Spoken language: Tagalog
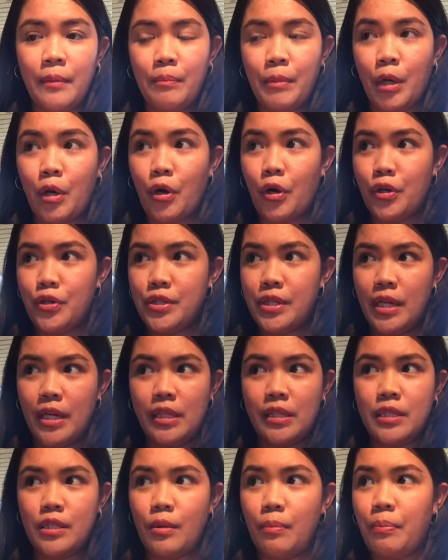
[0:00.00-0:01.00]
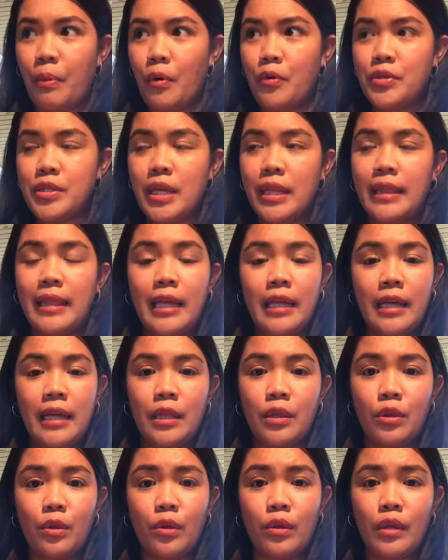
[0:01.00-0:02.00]
because it's
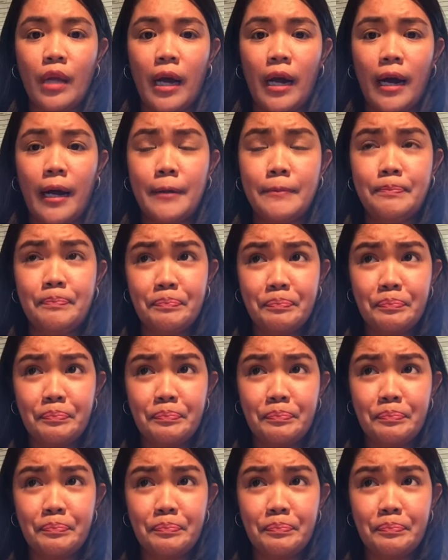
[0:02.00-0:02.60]
supposedly uh,